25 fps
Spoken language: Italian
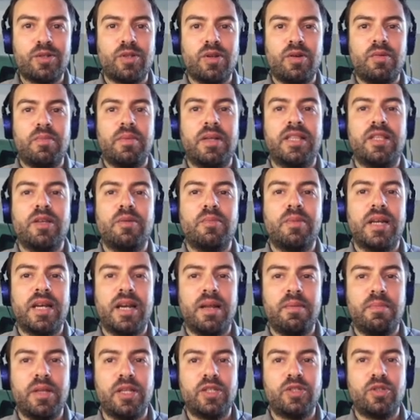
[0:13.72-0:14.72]
Io sono Matteo
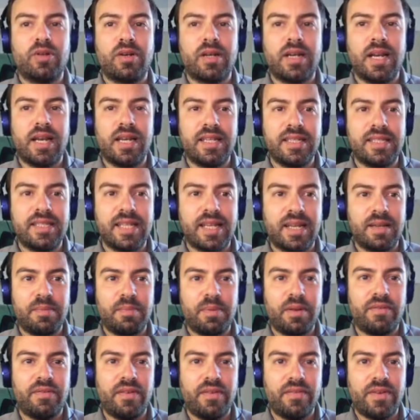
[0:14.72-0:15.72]
Bernabé, giornalista che
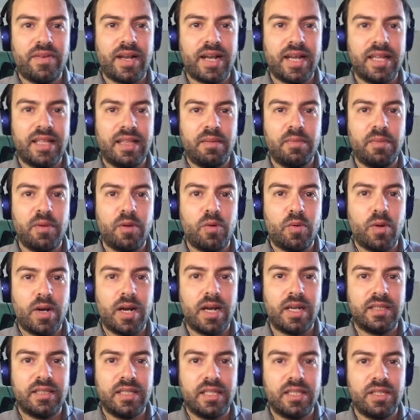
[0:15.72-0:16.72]
per FEF Academy
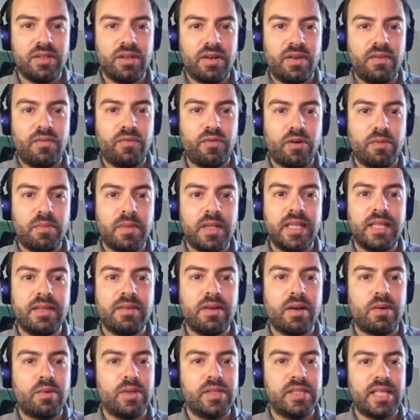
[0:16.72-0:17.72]
cura la sezione
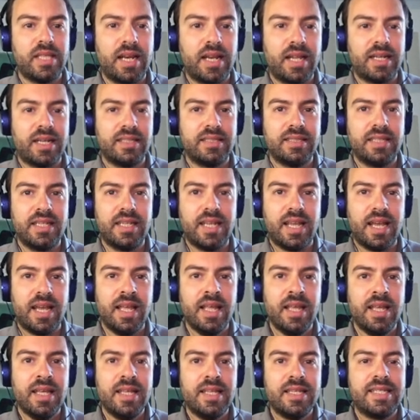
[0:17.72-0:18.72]
informativa. Questa è la rassegna
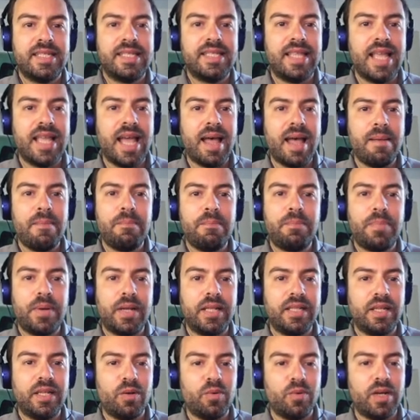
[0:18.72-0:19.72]

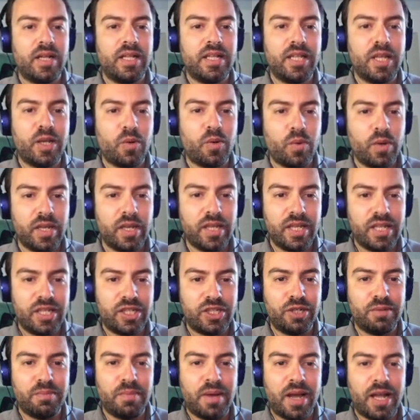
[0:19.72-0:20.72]
stampa di lunedì
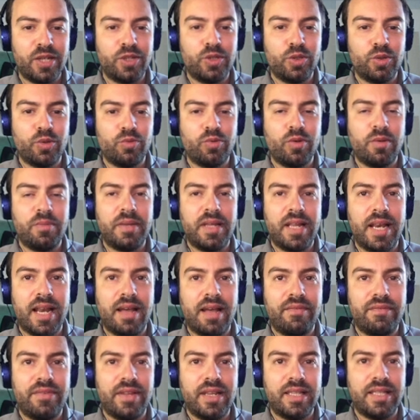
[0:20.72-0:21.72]
15 maggio
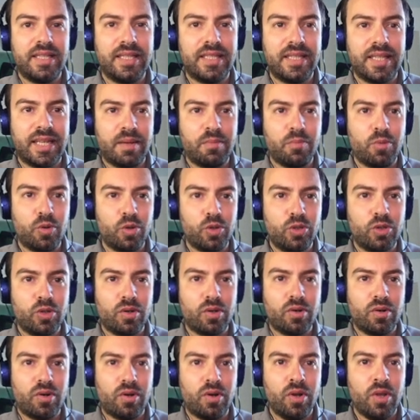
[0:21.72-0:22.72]
2023.
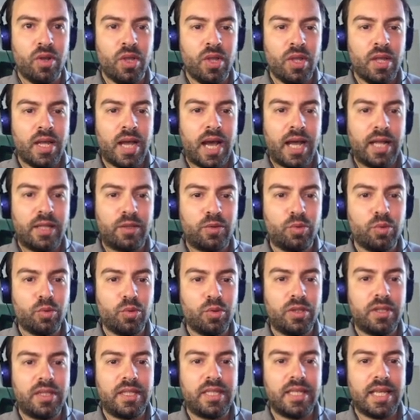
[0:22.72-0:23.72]
Buongiorno a
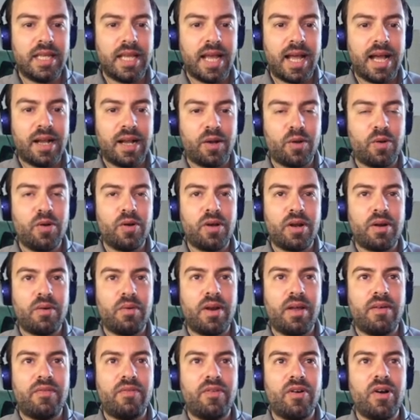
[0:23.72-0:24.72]
tutti ancora
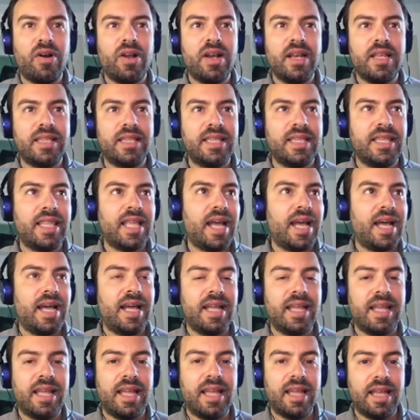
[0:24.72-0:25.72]
una volta
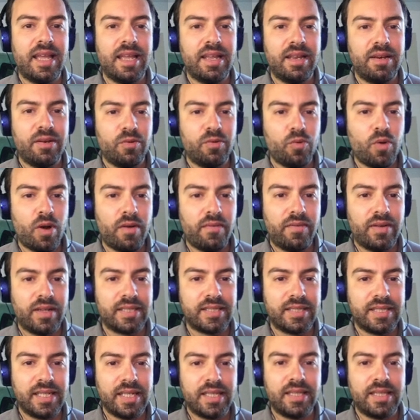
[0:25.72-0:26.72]
e nuova
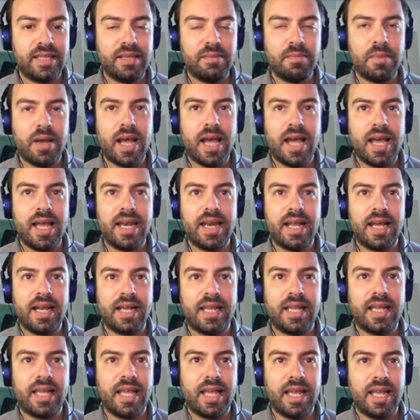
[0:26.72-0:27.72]
settimana
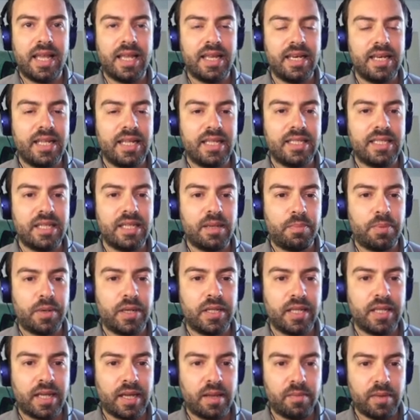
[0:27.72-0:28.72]
che inizia
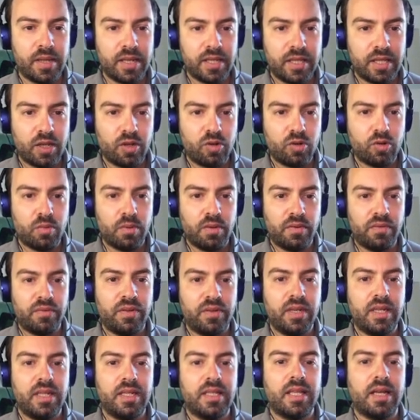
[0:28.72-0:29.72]
praticamente come
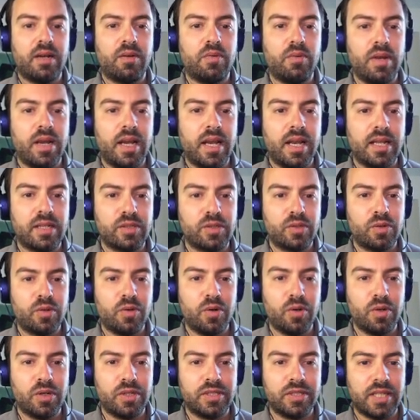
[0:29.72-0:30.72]
finita quella
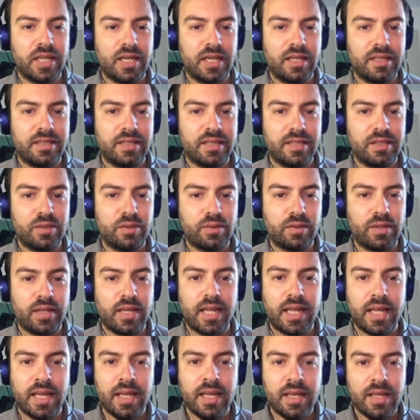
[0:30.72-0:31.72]
scorsa diversa, nel senso
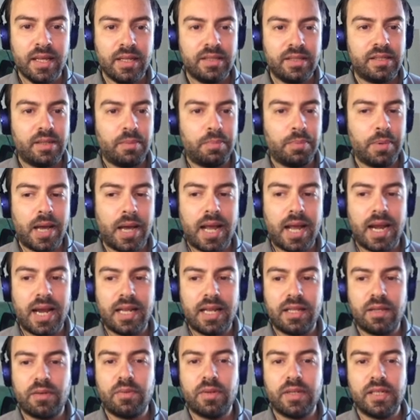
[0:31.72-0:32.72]
che si
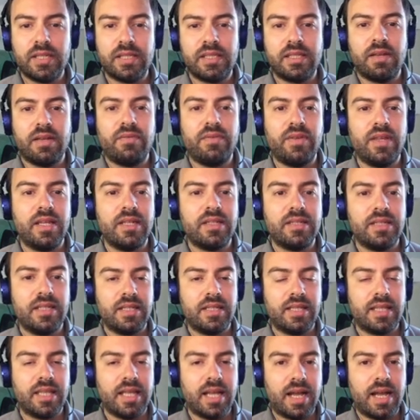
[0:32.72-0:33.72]
parla di questa
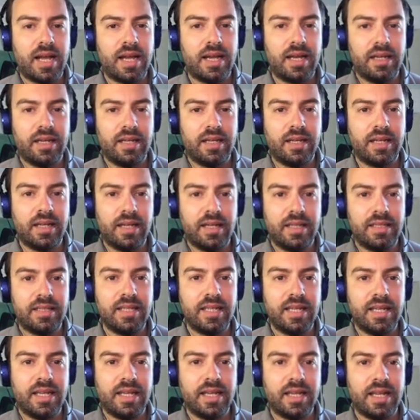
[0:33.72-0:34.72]
visita, eh,
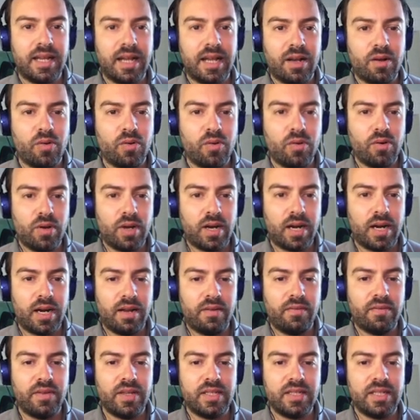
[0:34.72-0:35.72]
di eh, ancora
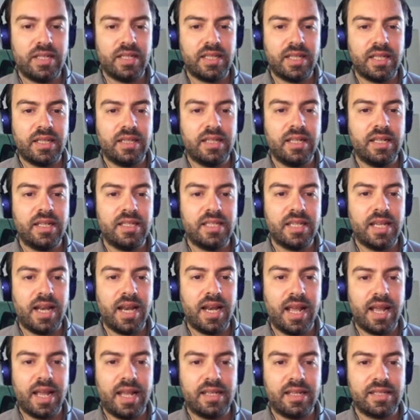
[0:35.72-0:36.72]
la visita di
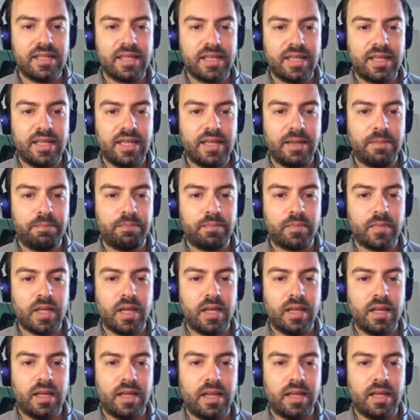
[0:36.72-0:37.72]
Zelensky,
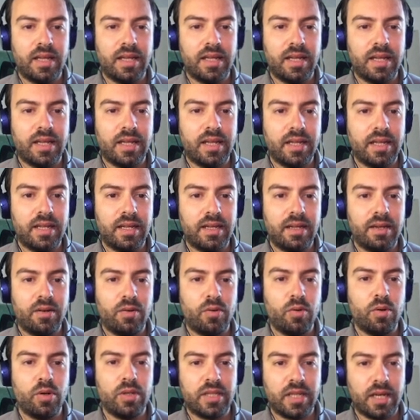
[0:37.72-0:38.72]
eh,
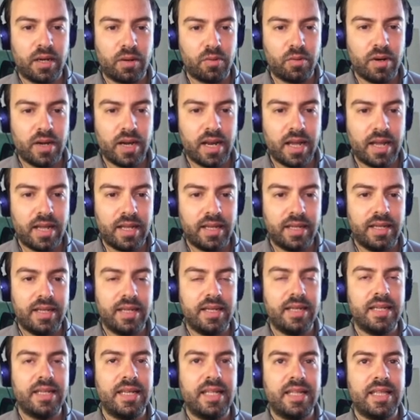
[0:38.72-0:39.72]
oltre a quella eh,
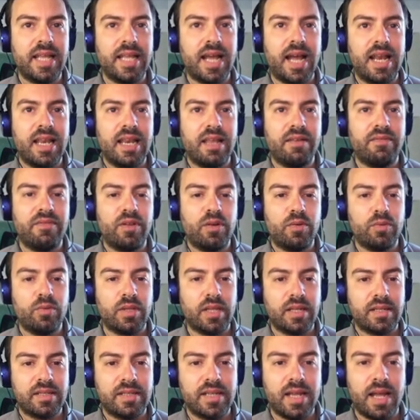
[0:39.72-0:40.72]
in Italia
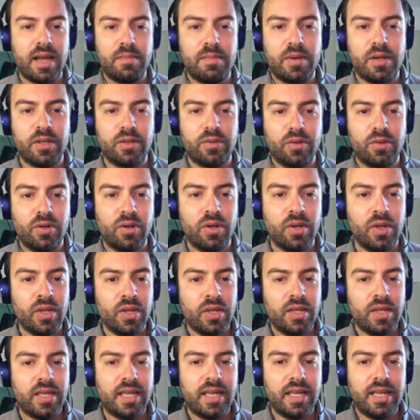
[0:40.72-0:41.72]
avvenuta sabato,
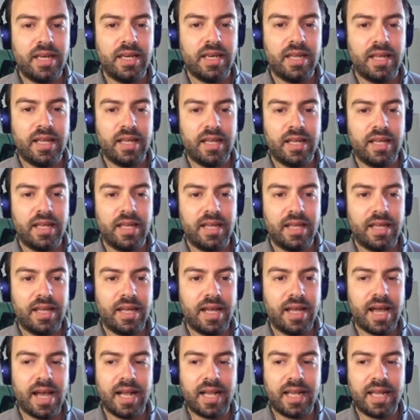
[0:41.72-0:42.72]
in, eh,
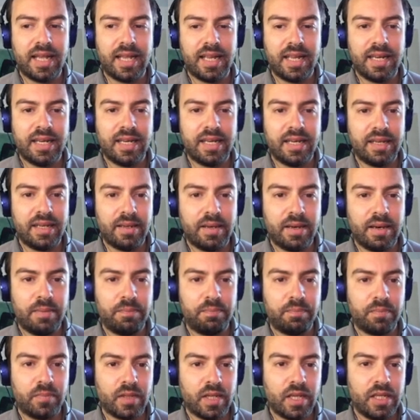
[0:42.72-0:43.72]
anche
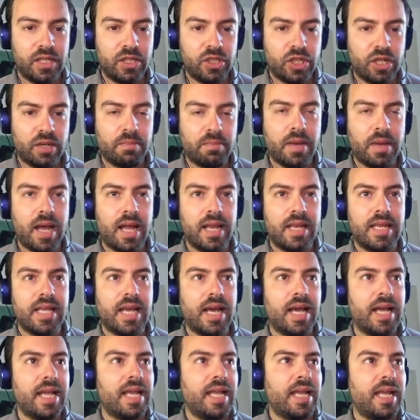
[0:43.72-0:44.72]
in, in,
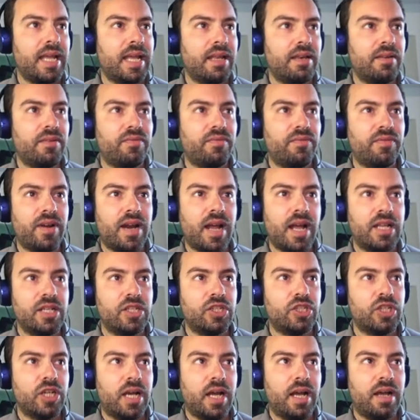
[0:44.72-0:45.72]
Germania e in
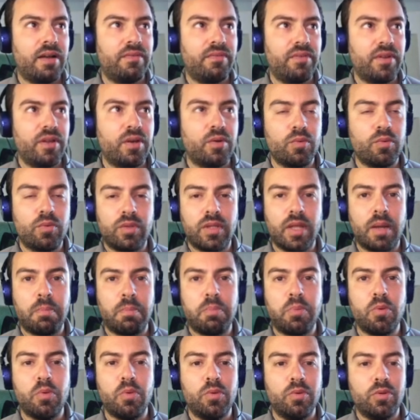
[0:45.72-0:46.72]
Francia avvenuta
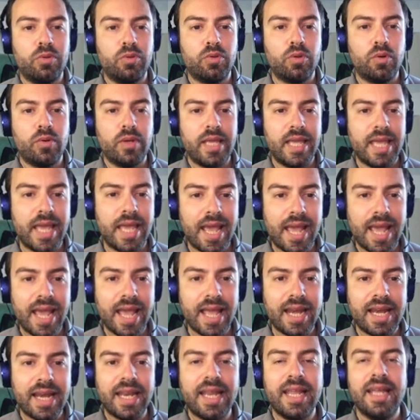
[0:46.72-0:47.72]
appunto
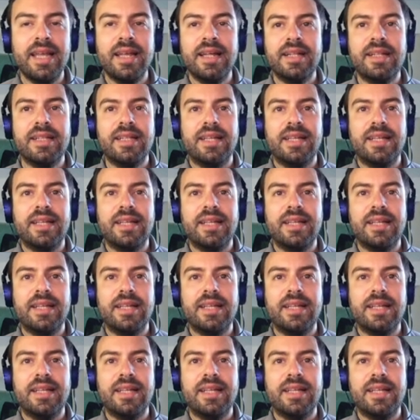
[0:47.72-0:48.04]
ieri.